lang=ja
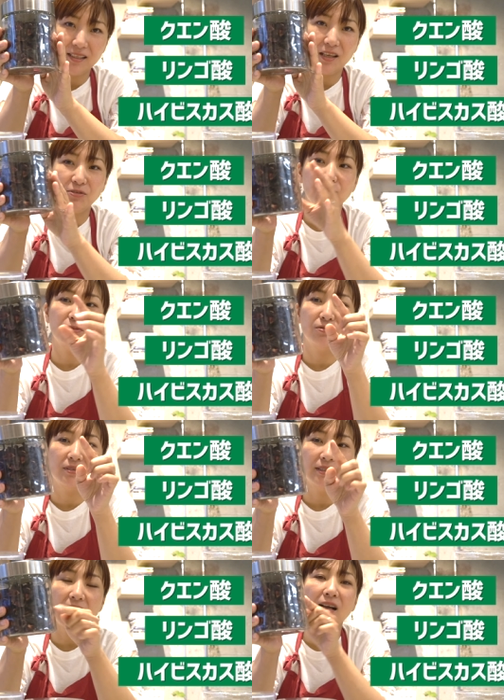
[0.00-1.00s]
てい
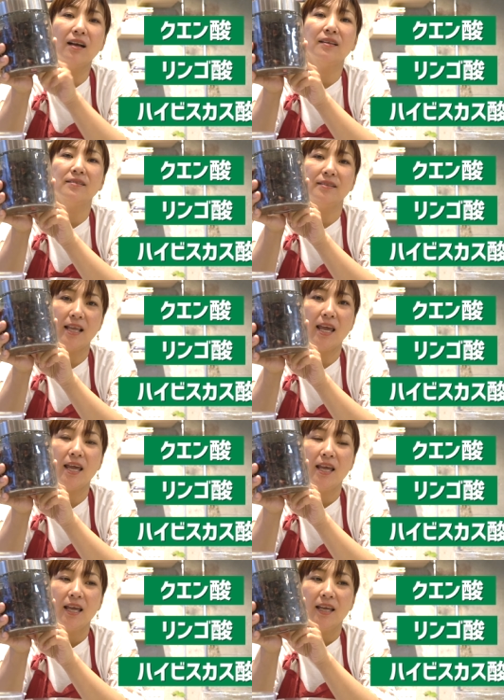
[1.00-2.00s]
う酸がです
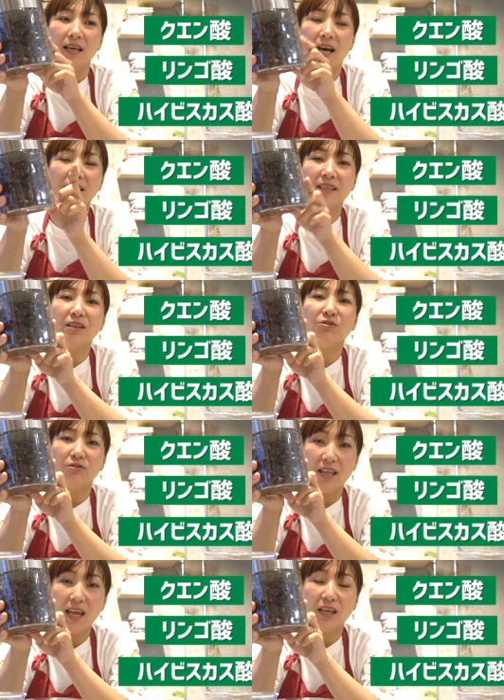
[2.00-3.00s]
ね入ってる
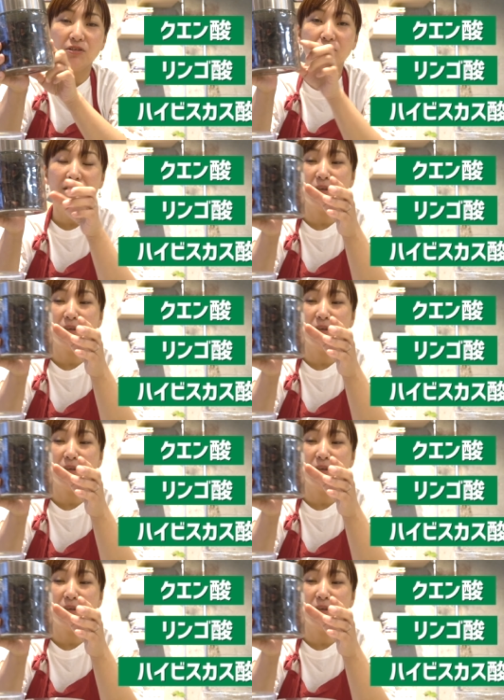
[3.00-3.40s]
ので、どうし